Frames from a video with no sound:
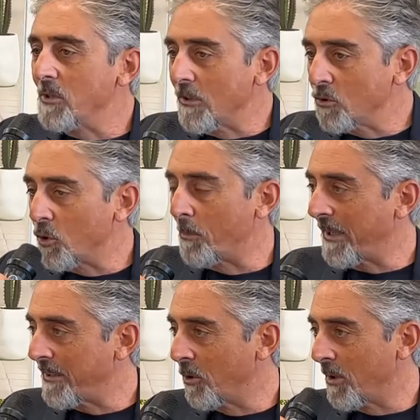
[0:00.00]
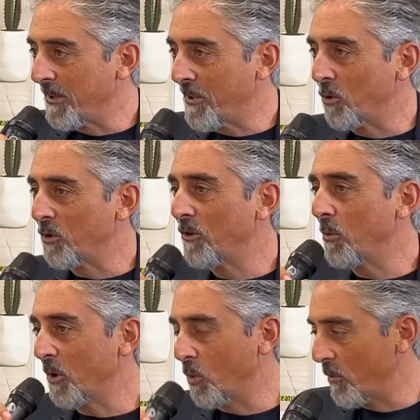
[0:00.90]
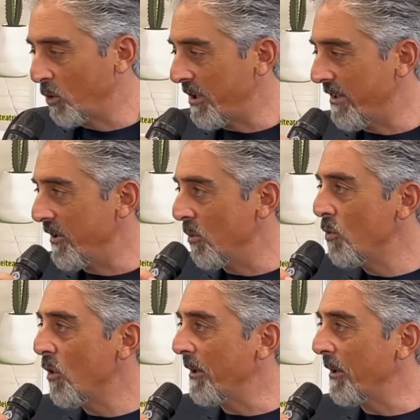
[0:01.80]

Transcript: dal 30 al 6 di ottobre.